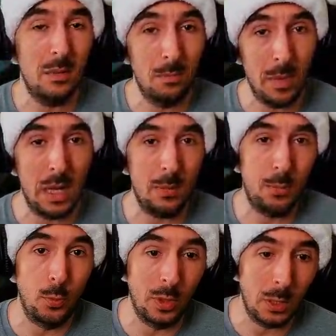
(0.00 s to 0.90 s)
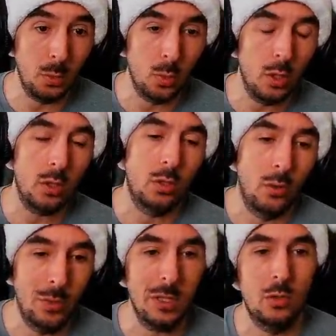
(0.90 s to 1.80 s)
maps rework en
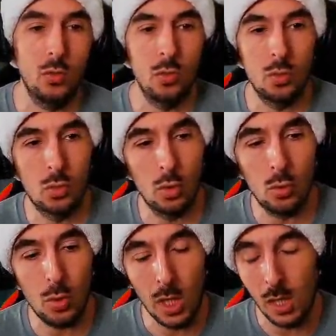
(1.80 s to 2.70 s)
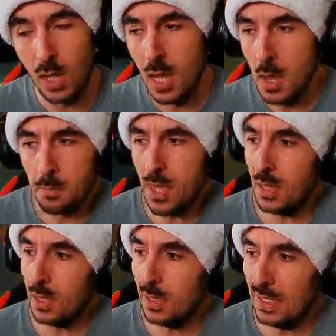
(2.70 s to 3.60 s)
version de Noël. Mais
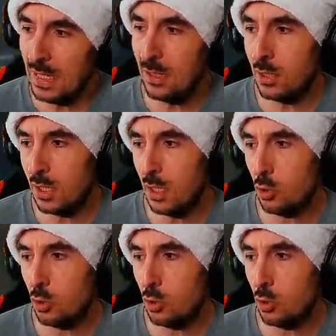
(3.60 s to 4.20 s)
il y a une dernière